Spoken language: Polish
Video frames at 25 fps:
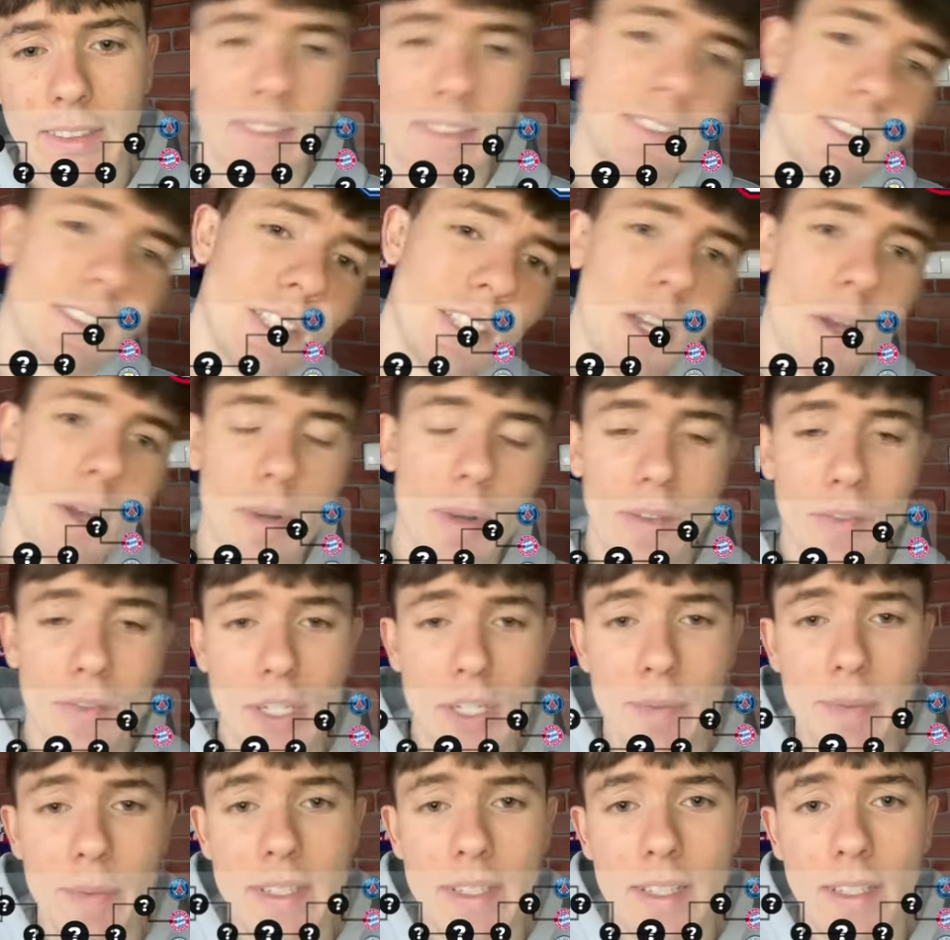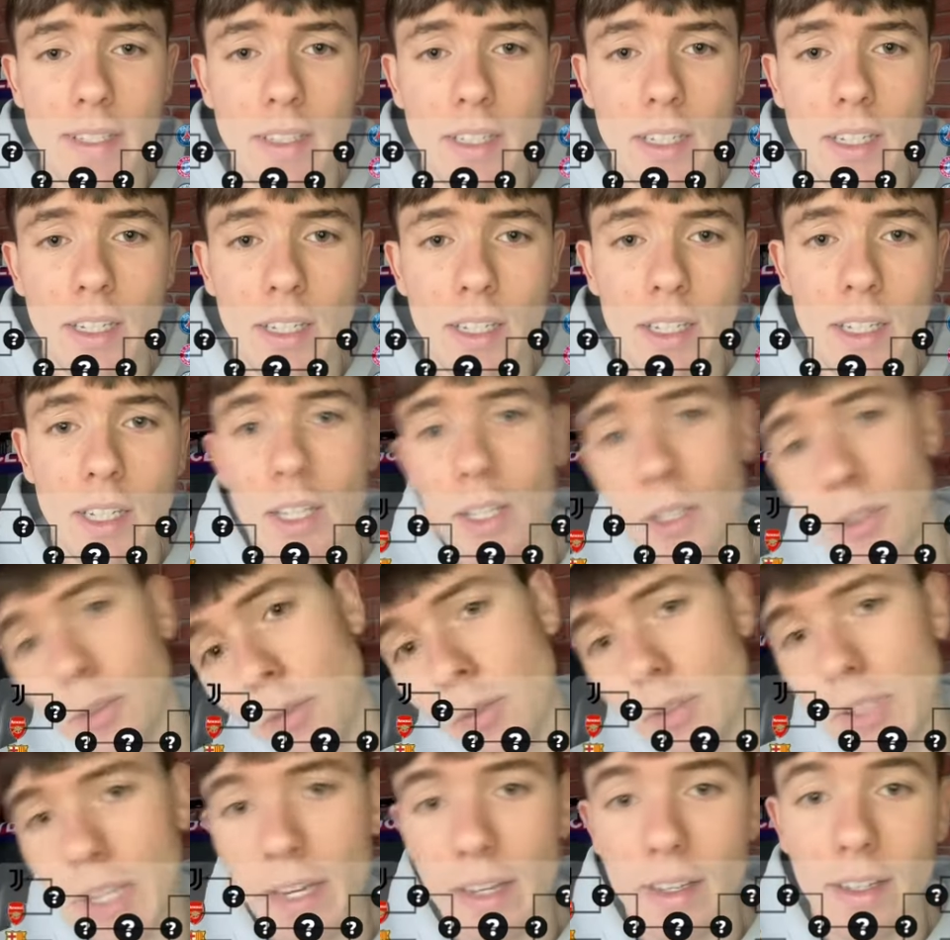No dobra, weźmy City,
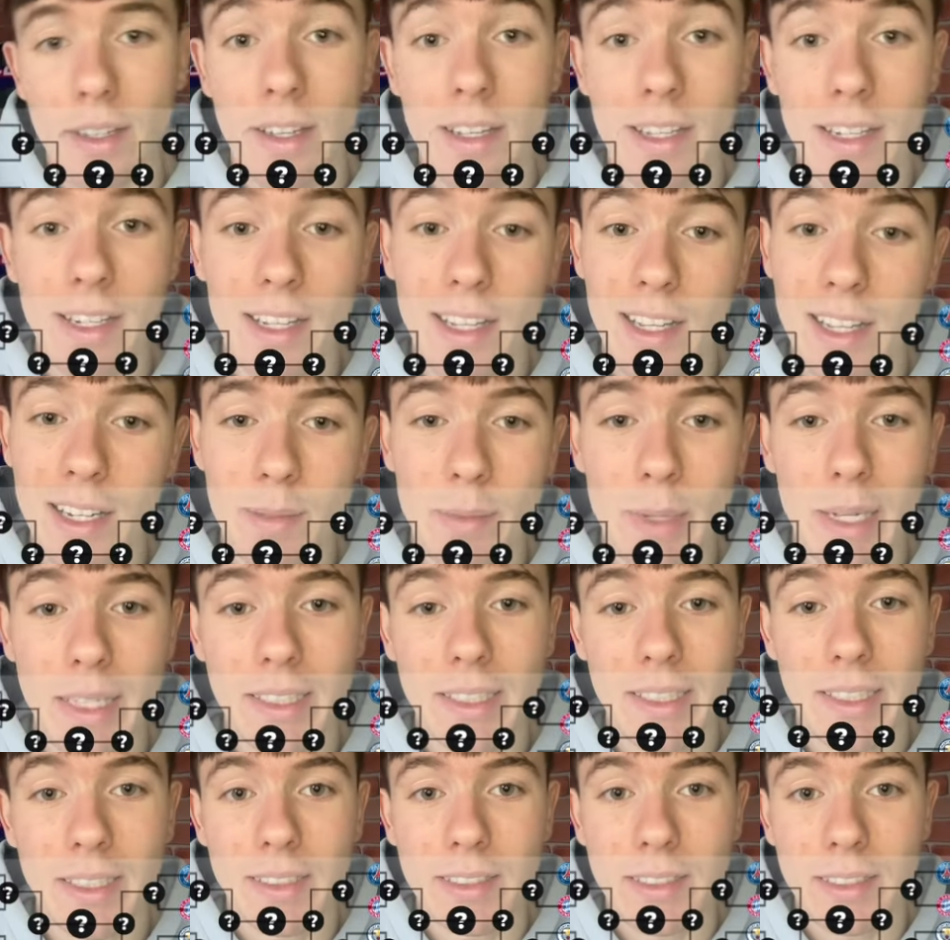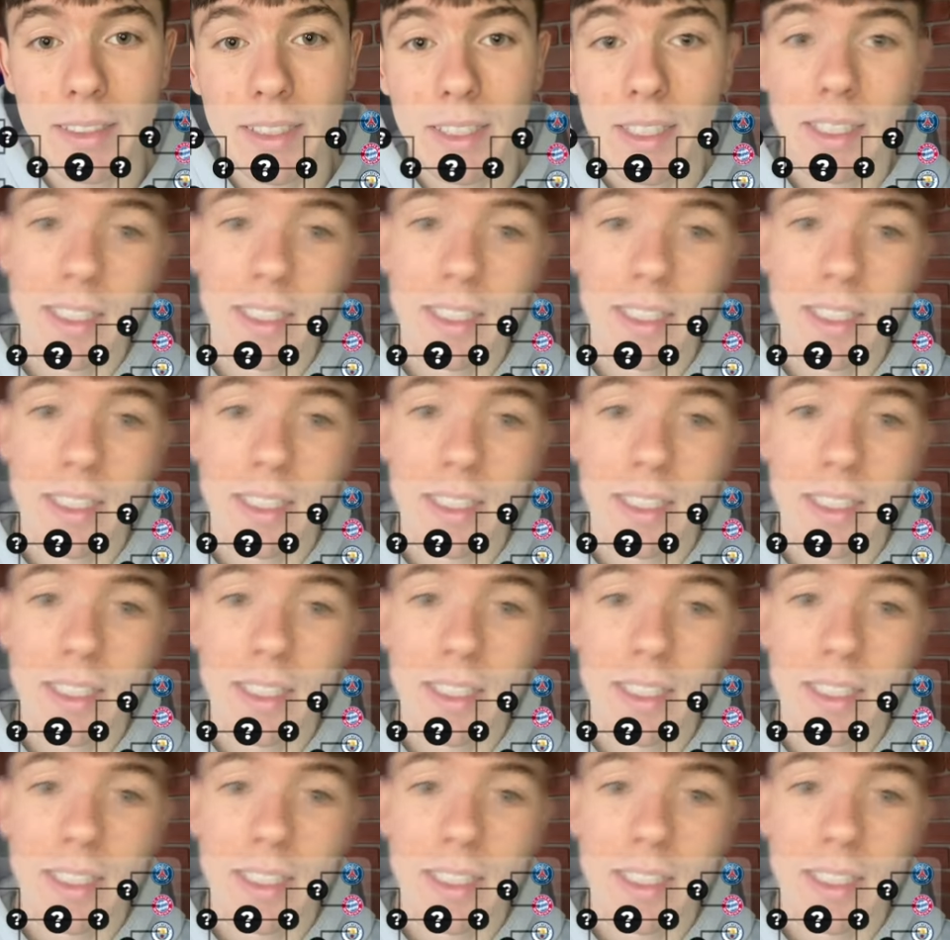tutaj Real Madrid,